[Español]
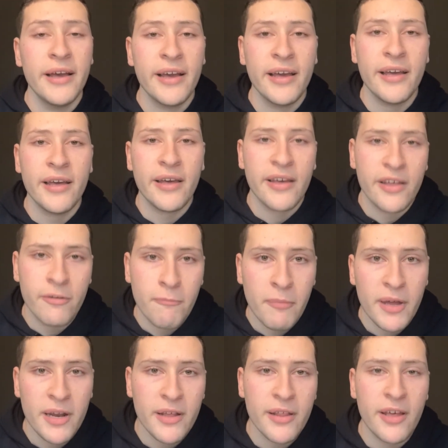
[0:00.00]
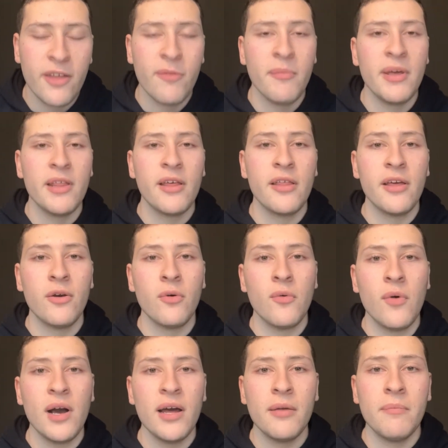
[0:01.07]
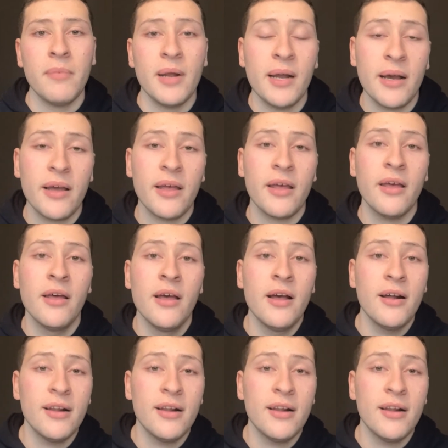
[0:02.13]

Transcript: que espere seis meses sin jugar para que